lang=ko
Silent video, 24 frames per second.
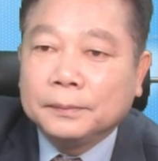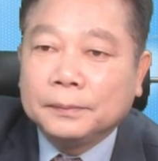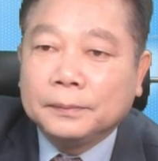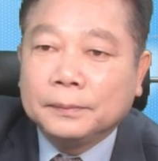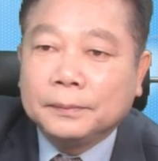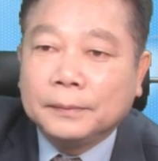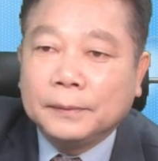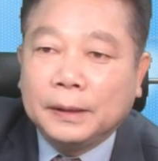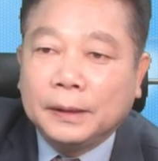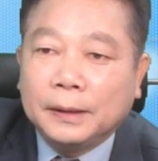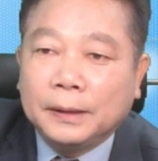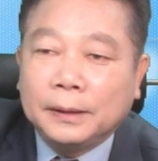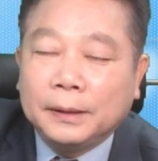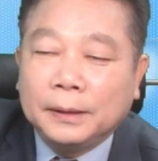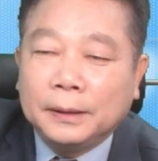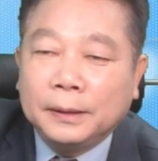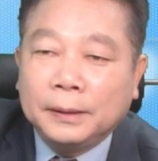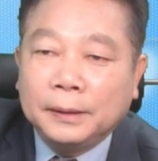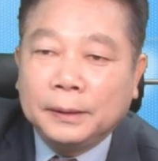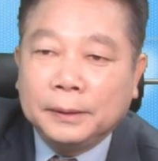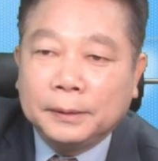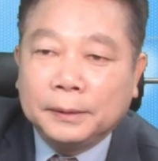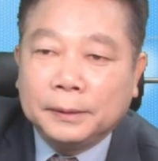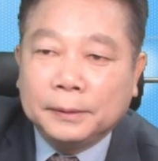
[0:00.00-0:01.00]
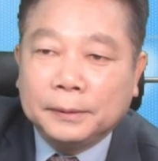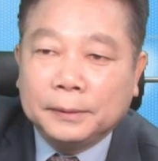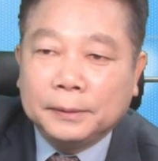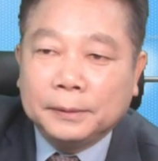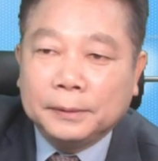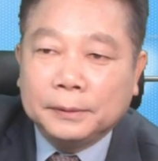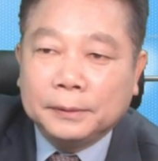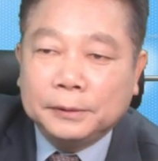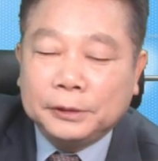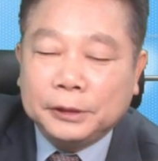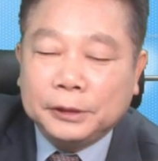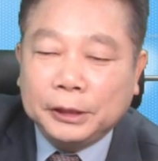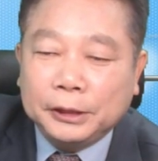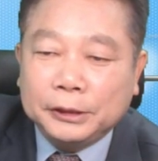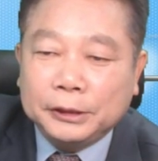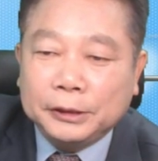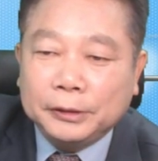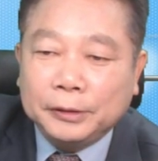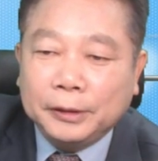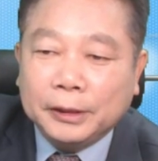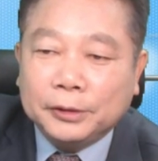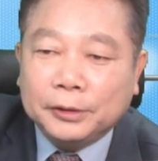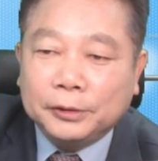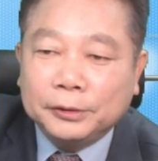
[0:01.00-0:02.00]
네,
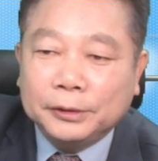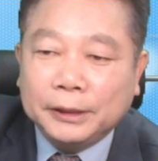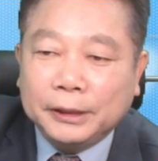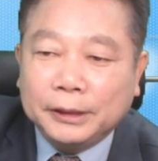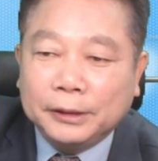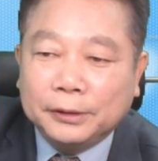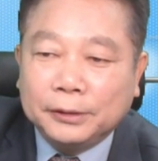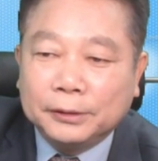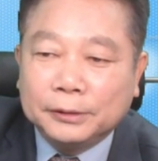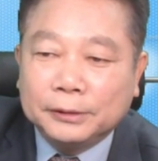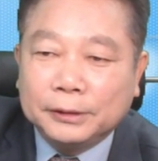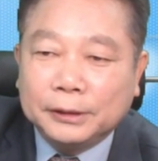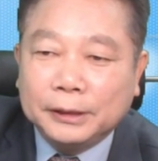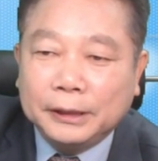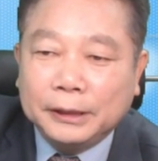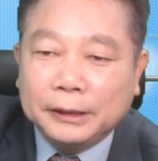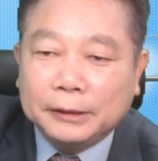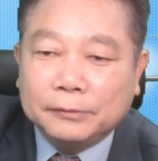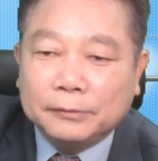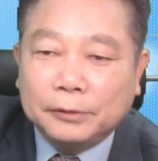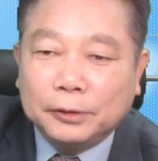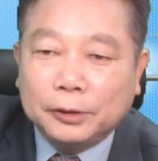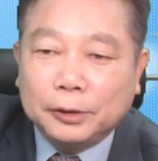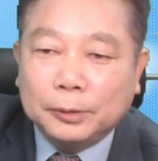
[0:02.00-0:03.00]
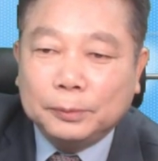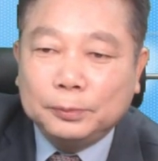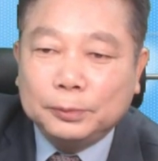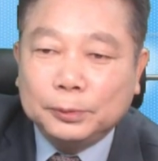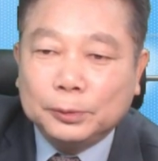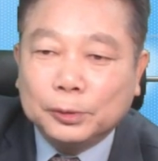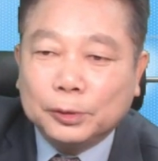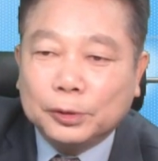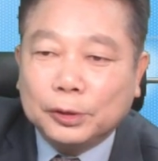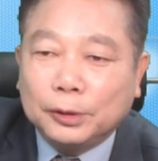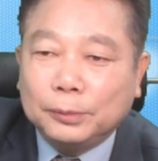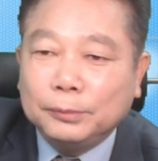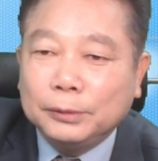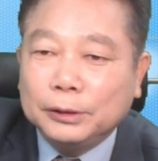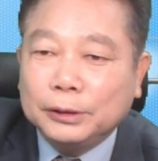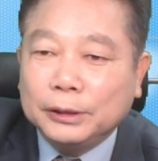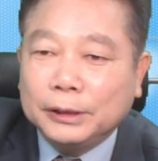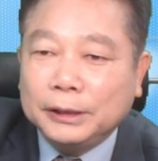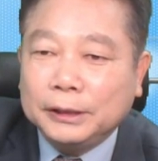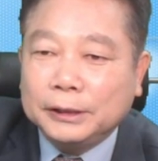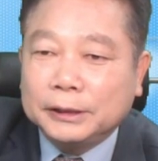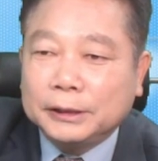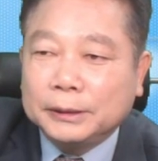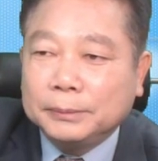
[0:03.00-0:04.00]
제시의 컨테이너들이 있고요. 부속
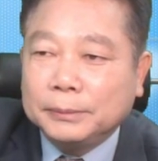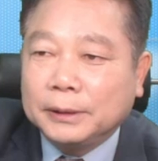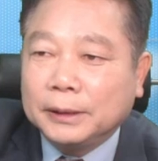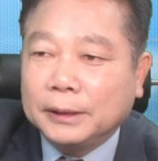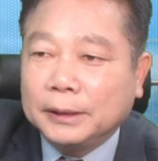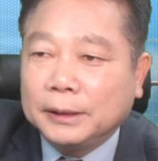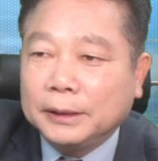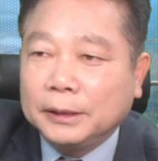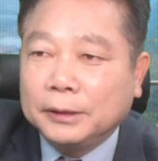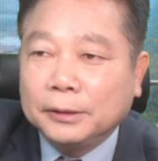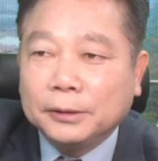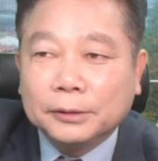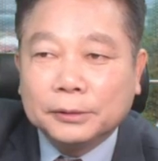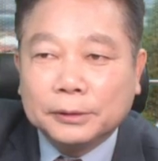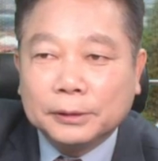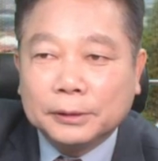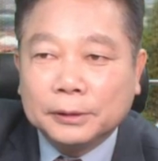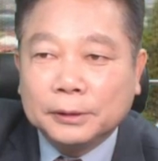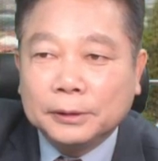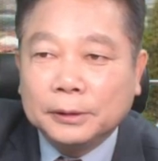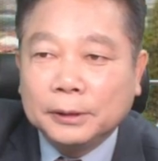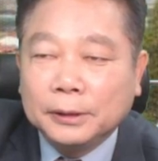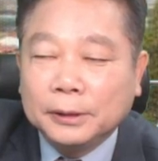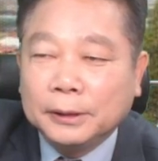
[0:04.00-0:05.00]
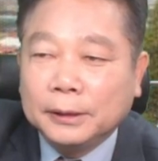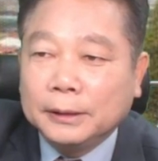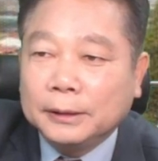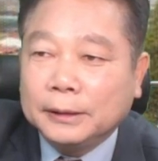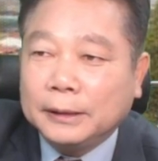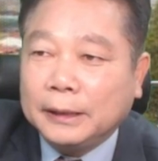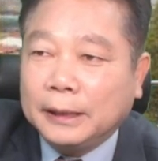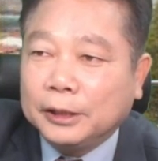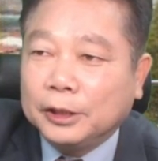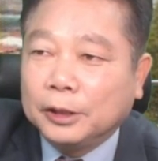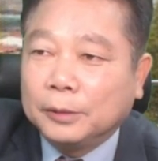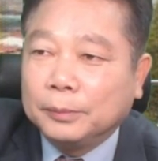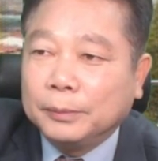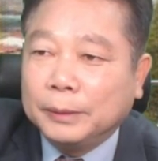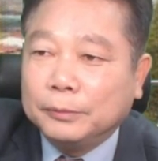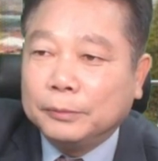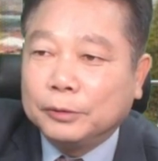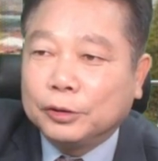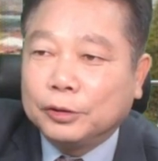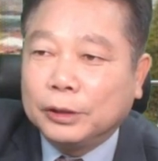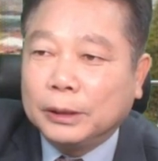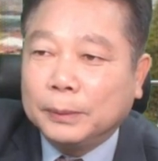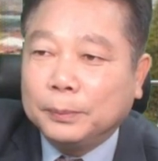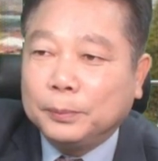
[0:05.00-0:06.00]
건물들이 있습니다. 이런 것들은 다 경매
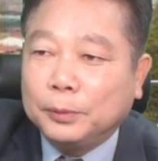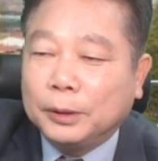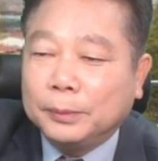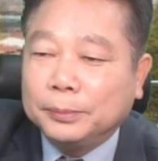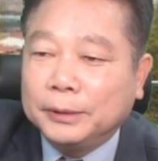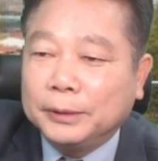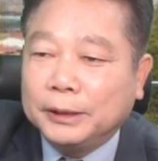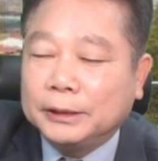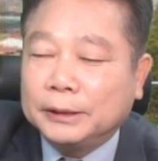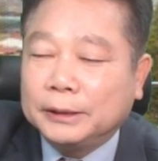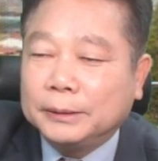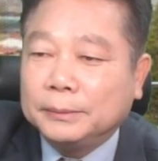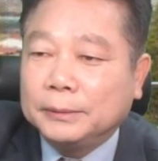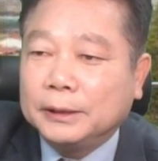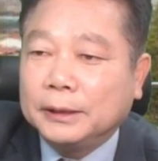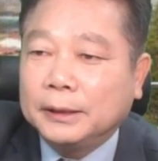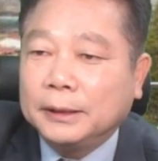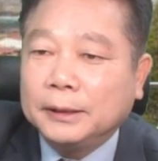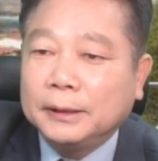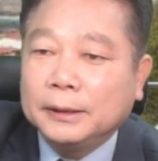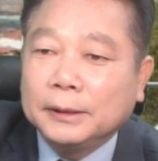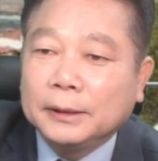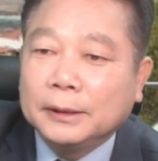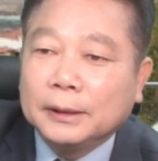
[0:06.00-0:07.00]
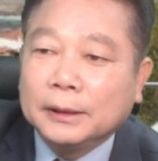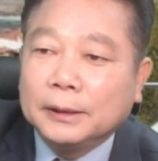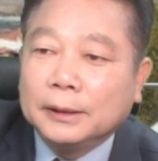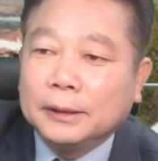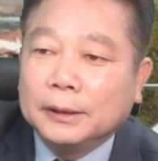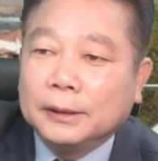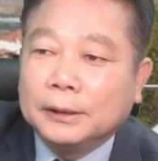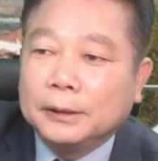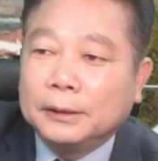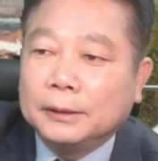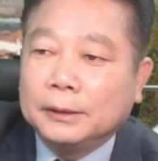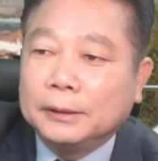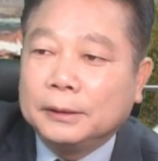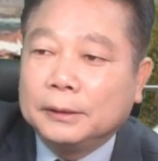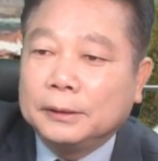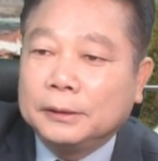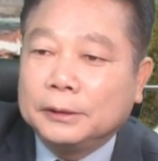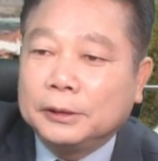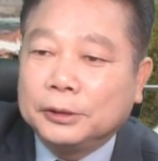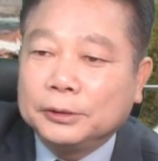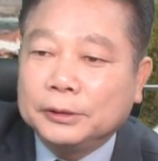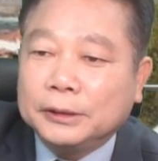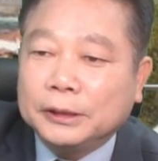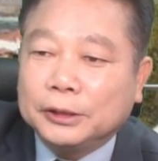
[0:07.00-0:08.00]
물건에 포함되어 있습니다. 어,
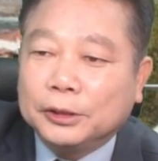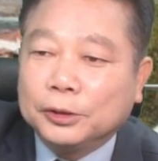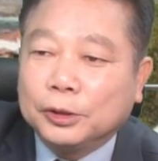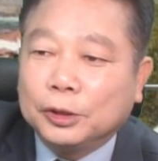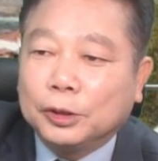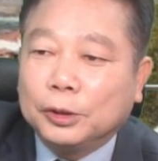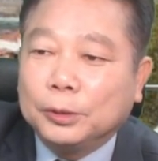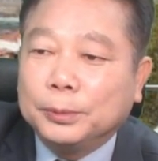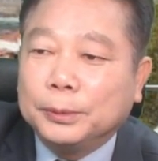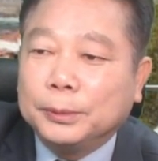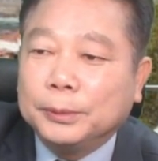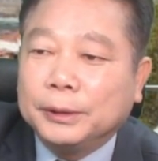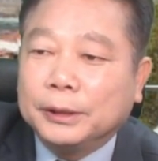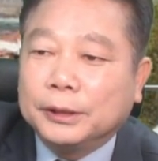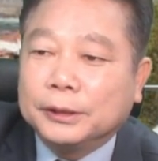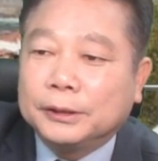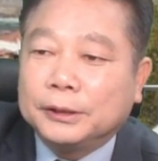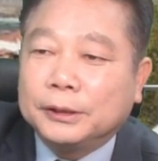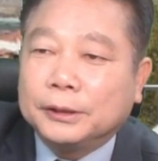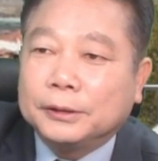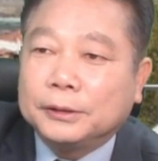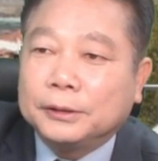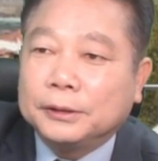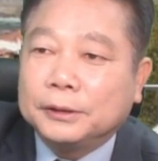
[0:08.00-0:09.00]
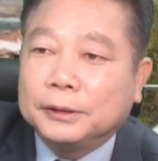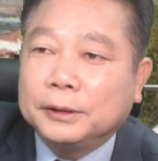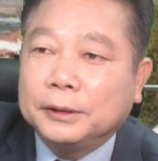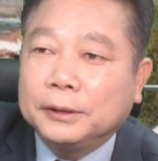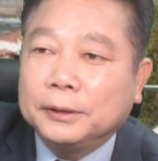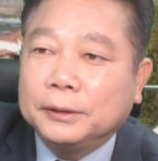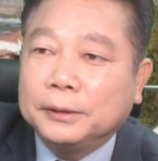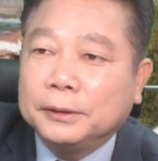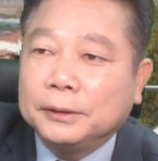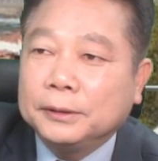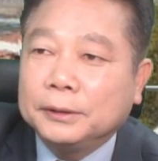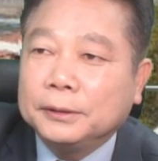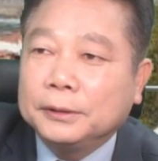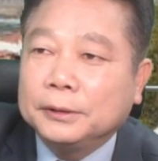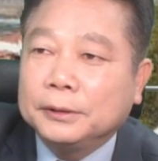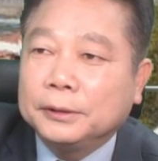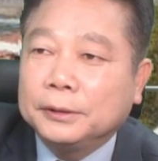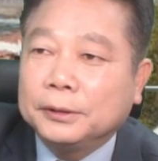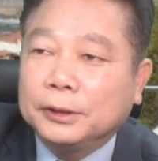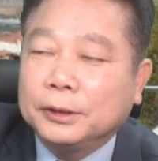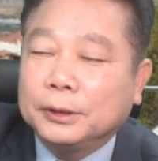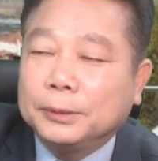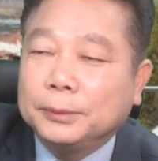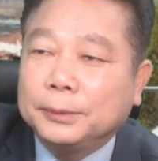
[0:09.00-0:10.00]
전체 전경을 보면 이렇죠. 그죠?
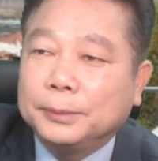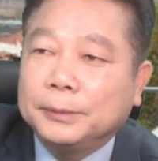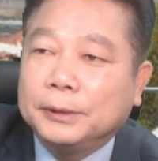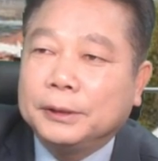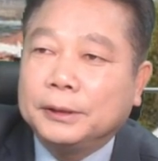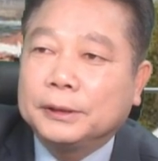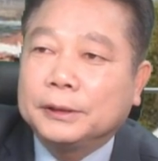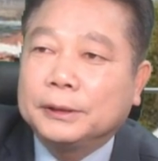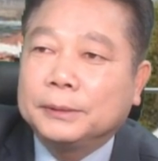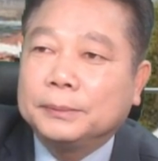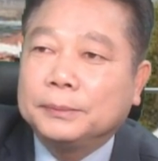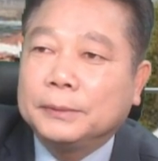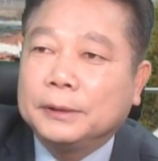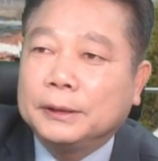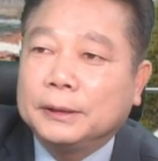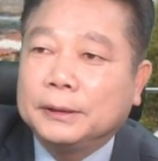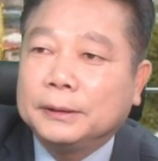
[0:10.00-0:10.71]
전경을 보면 이렇습니다.